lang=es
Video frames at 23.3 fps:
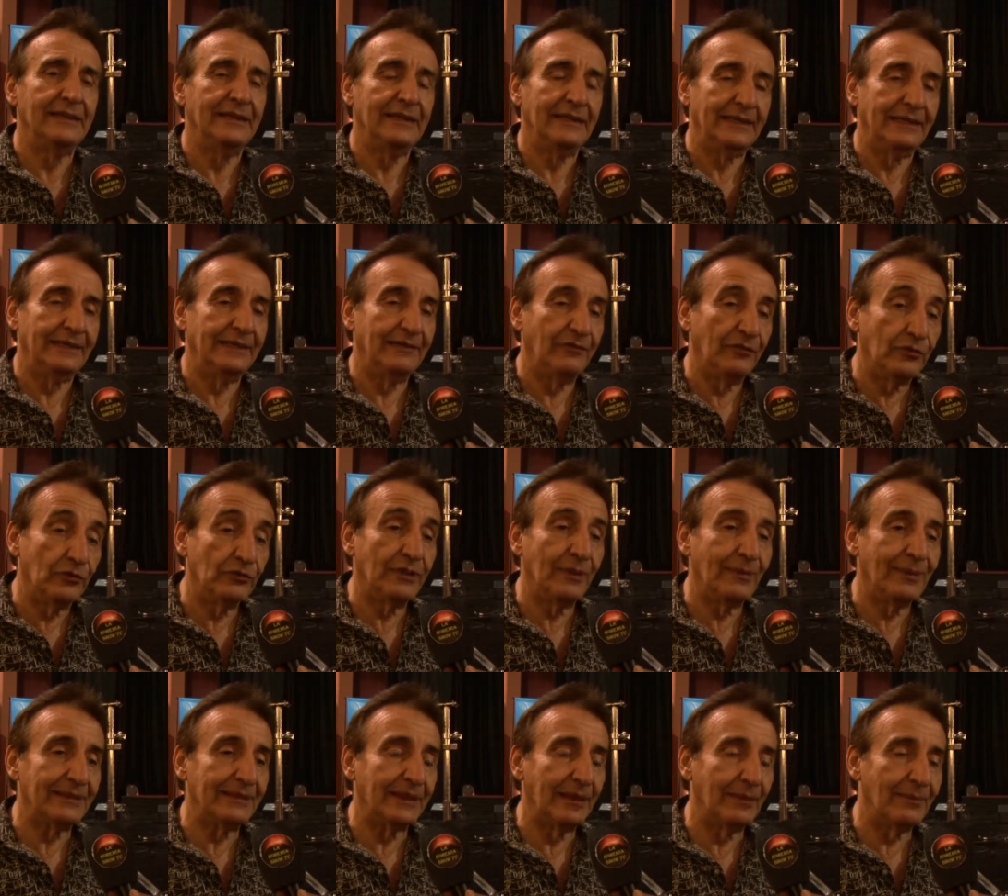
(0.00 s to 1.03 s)
y
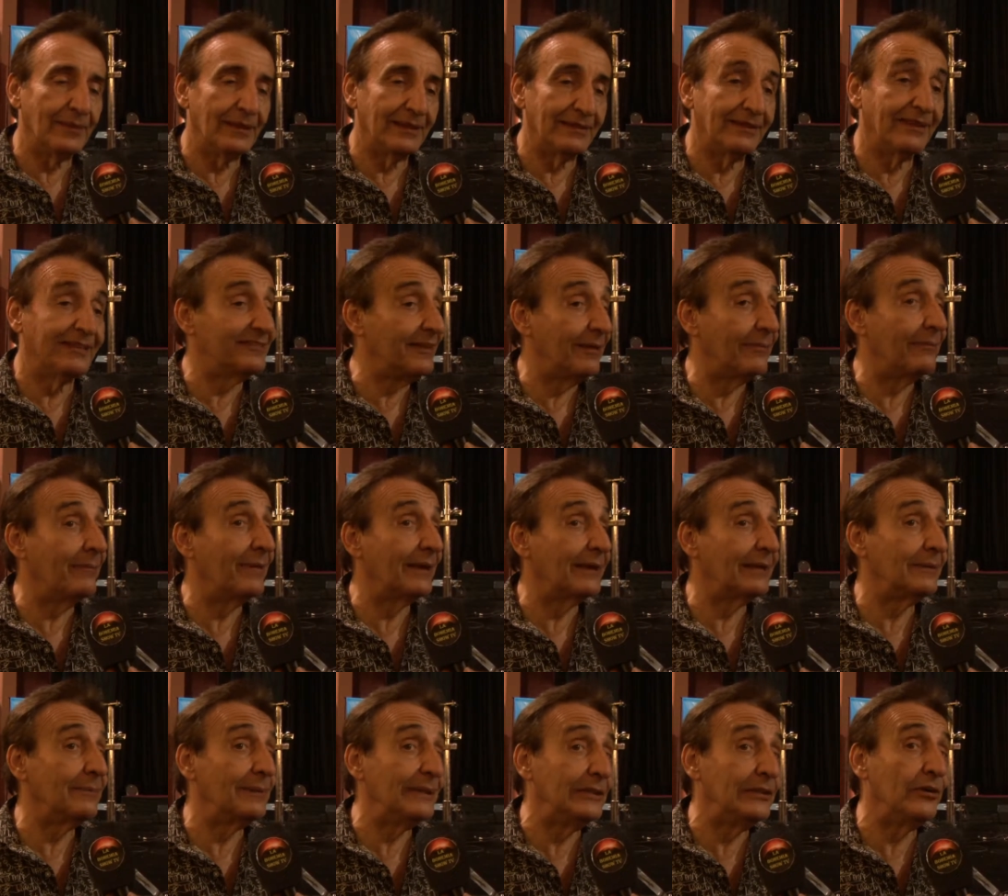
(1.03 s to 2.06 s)
fundamentalmente a Samba
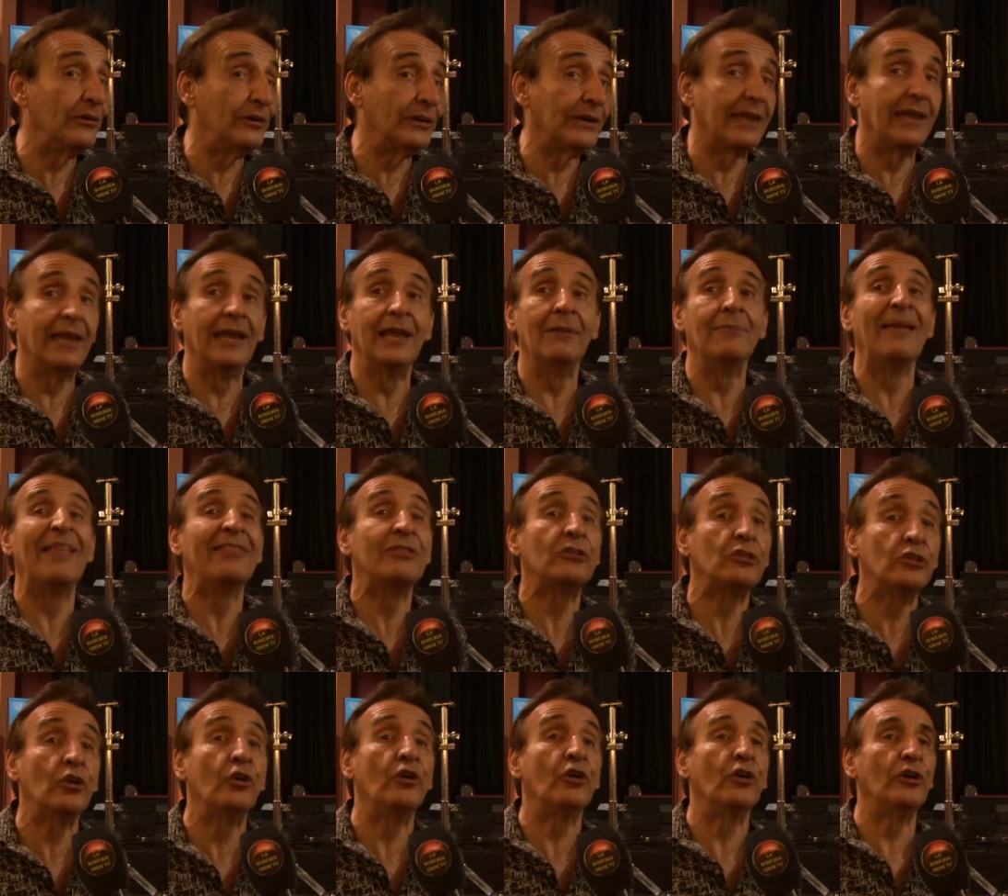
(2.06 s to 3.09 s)
Kipildor, que es el
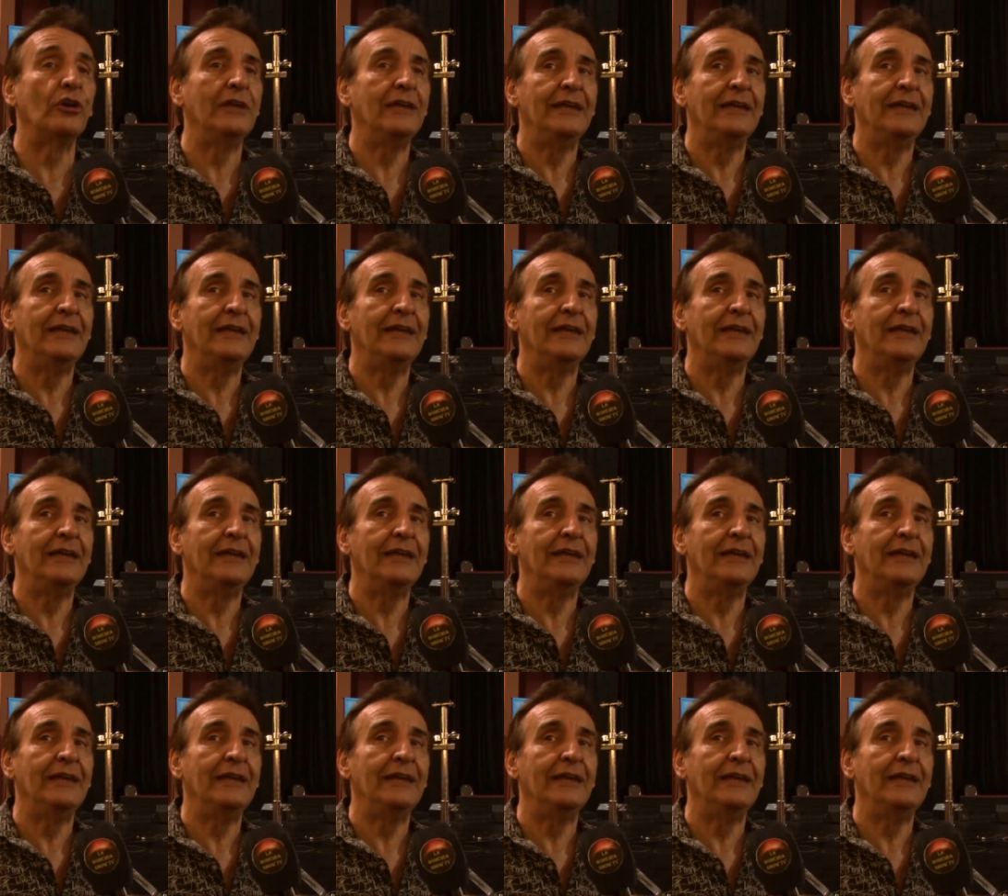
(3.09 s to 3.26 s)
mentor